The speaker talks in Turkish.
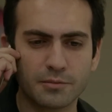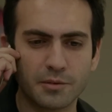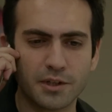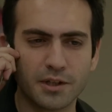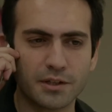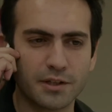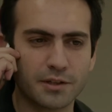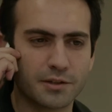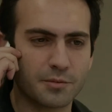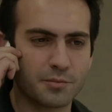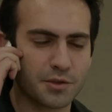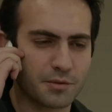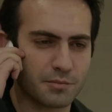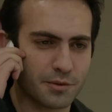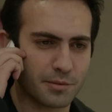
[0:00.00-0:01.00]
merak
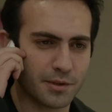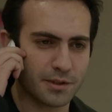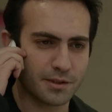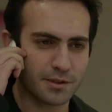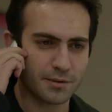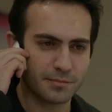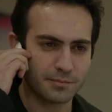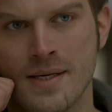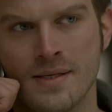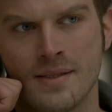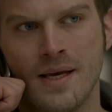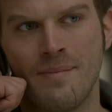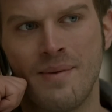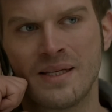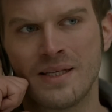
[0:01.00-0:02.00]
ettim şimdi ben.
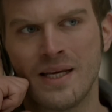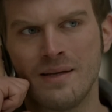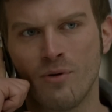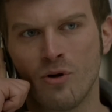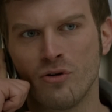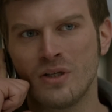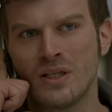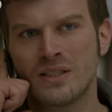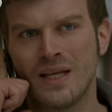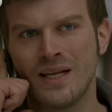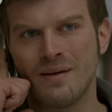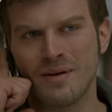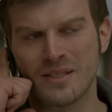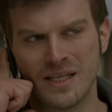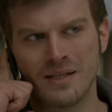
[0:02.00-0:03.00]
Ya ben gelip onun
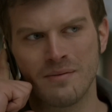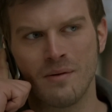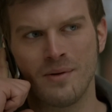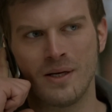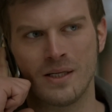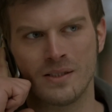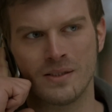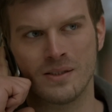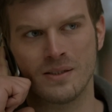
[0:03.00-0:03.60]
gırtlağına basarım ama...